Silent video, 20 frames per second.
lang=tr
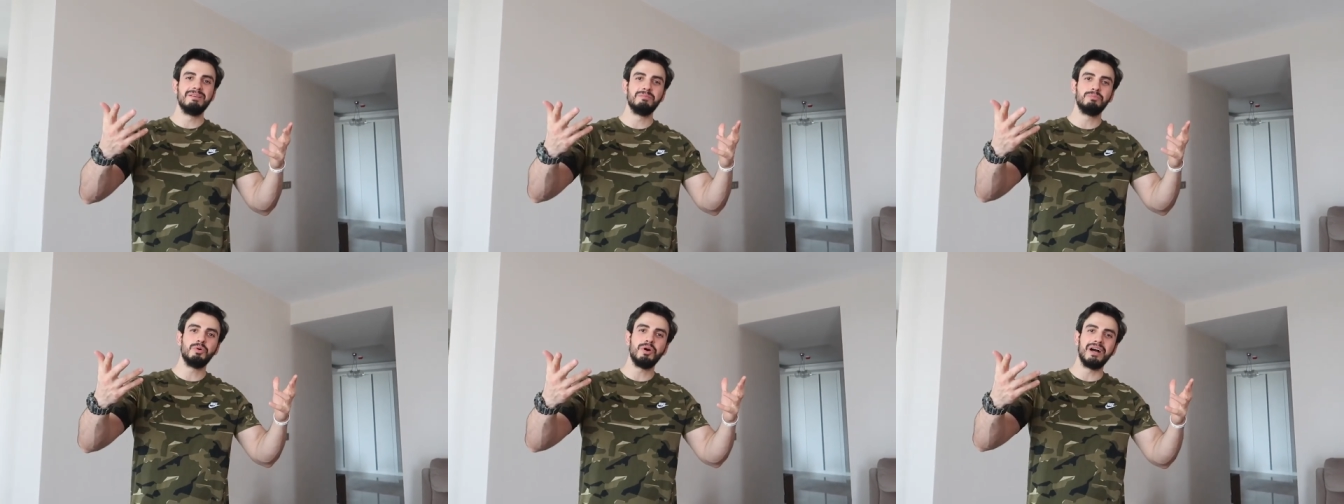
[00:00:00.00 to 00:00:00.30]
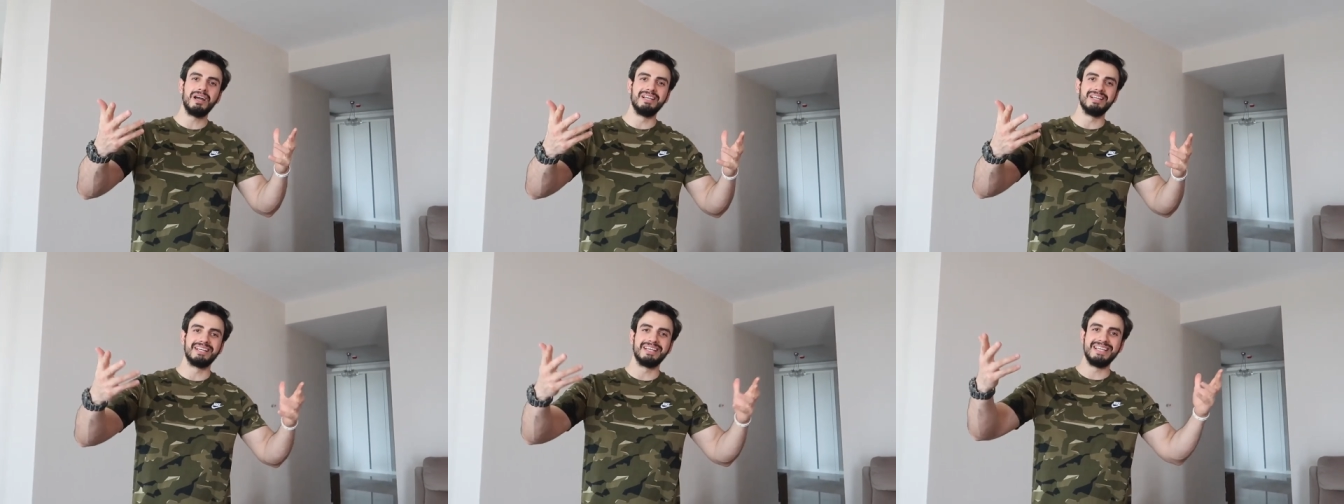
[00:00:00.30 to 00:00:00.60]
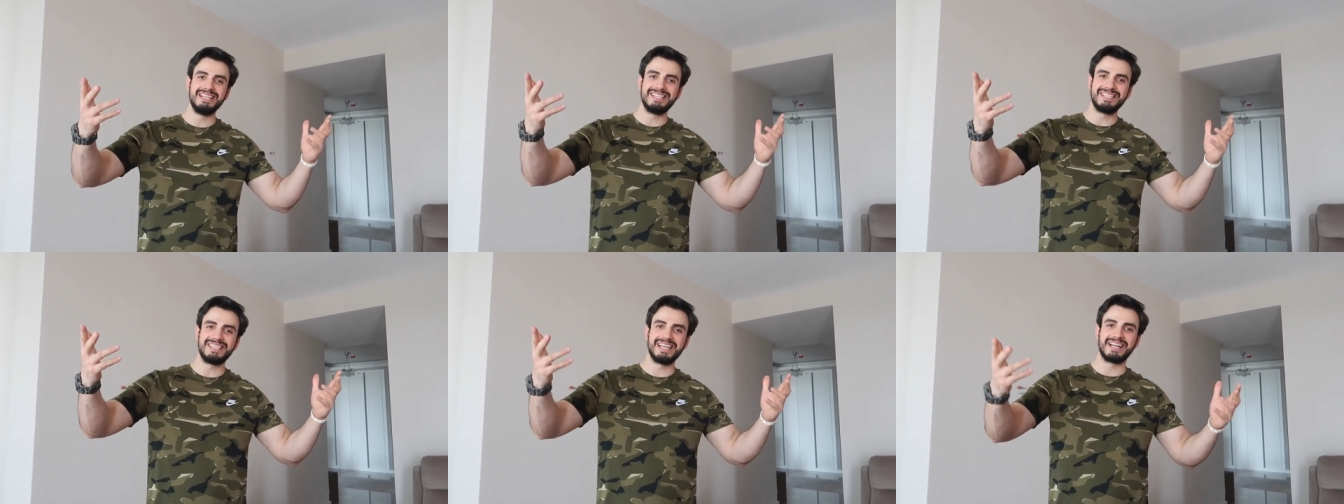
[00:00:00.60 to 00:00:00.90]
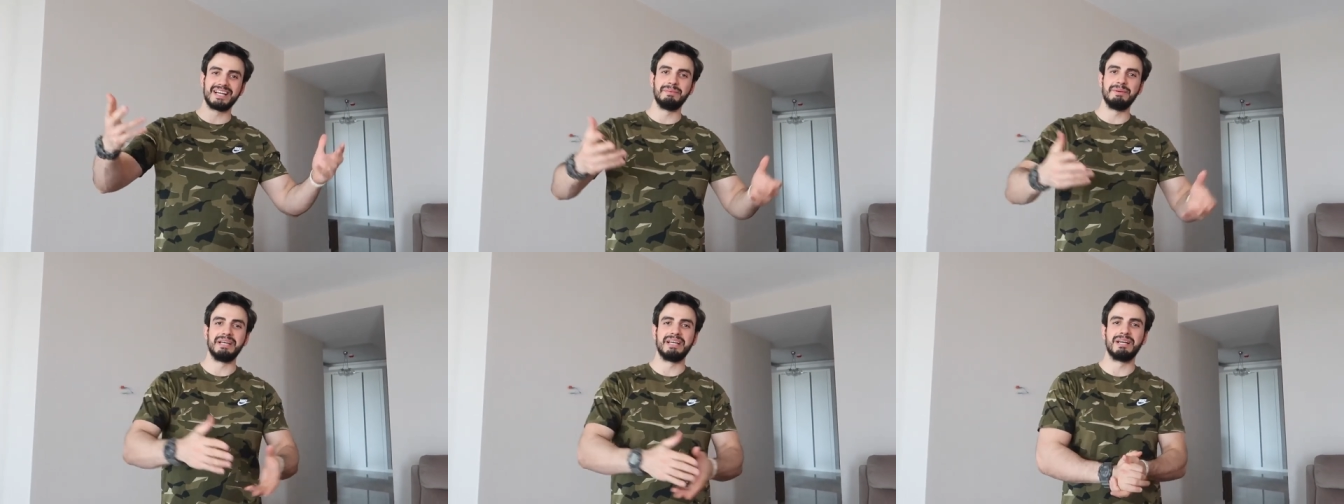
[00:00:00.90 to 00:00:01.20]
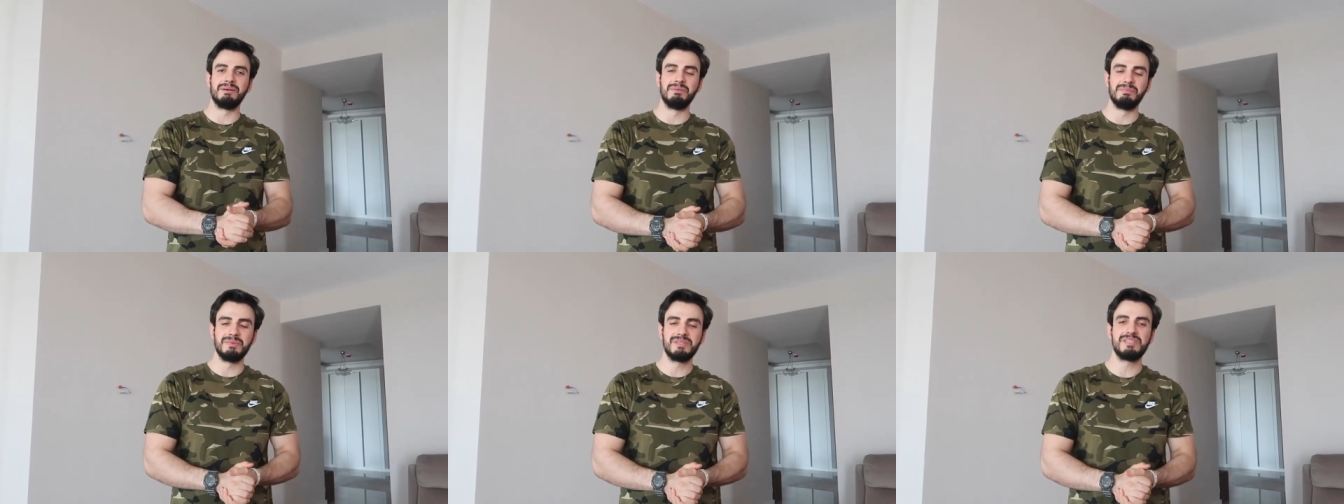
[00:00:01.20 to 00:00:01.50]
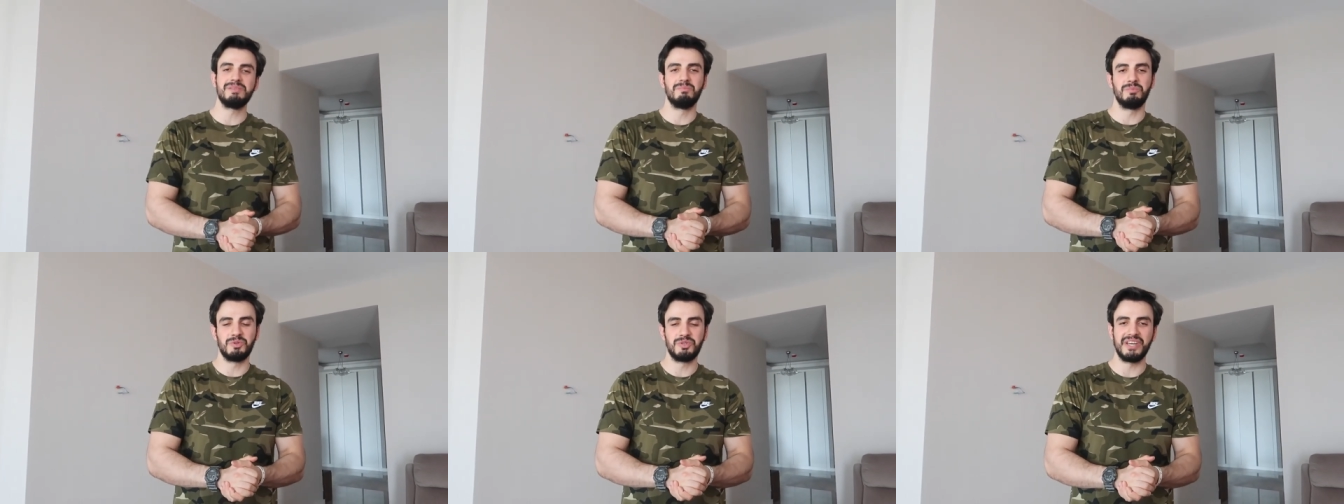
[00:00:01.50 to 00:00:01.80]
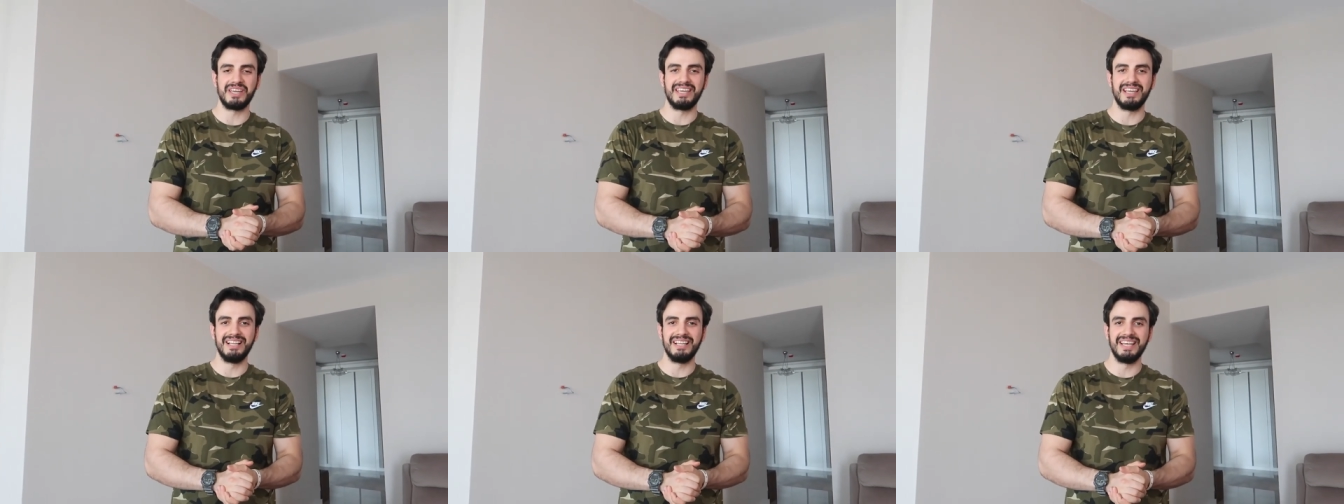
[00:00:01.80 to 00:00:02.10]
Bu aylık Instagram ayakkabımız bu
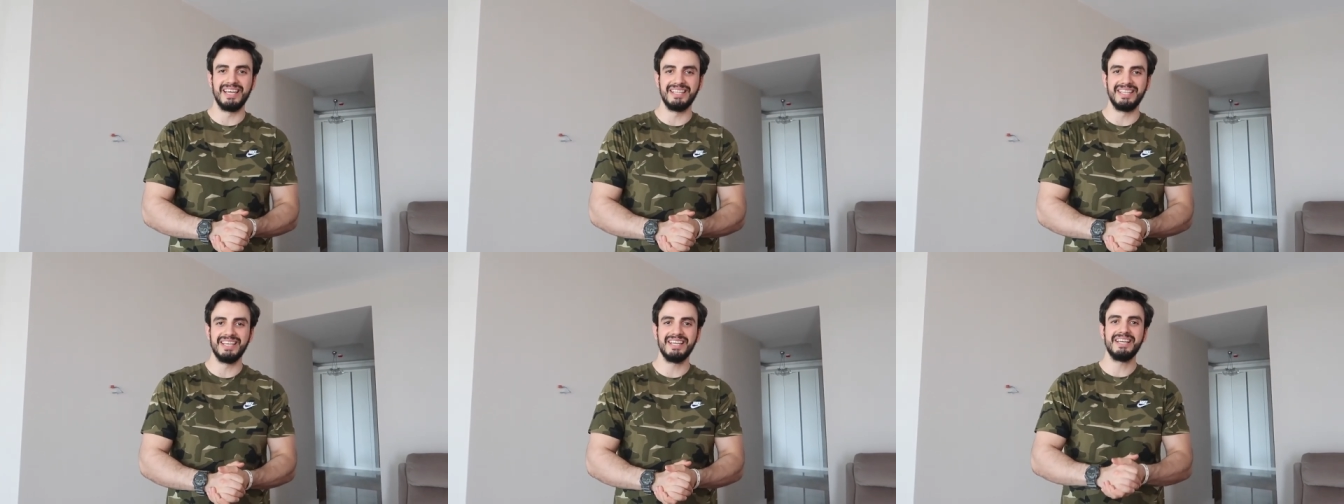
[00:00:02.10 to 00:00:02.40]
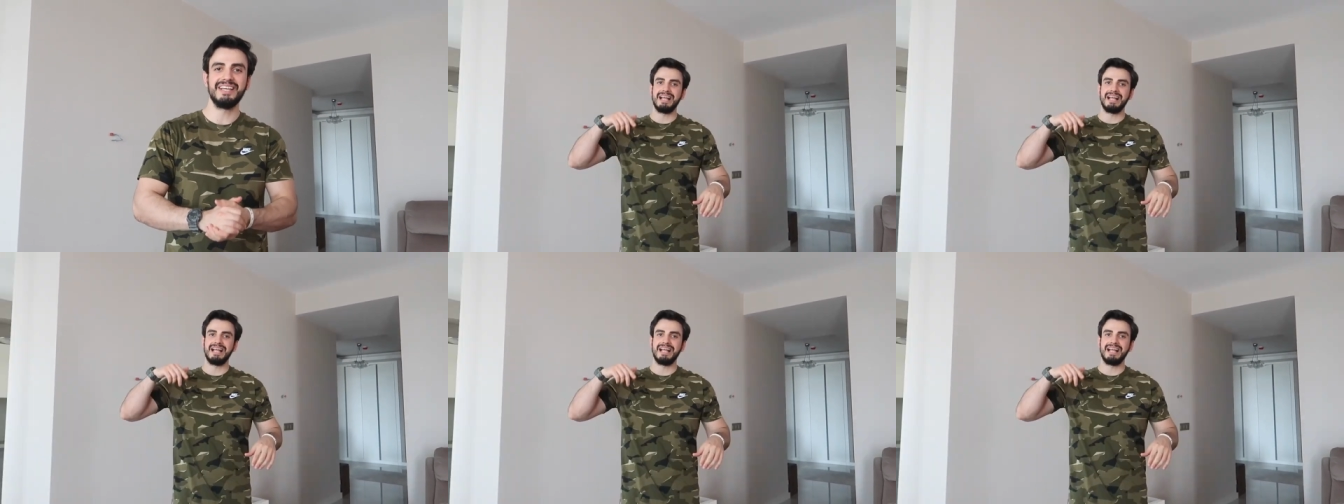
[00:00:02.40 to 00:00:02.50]
şekildeydi.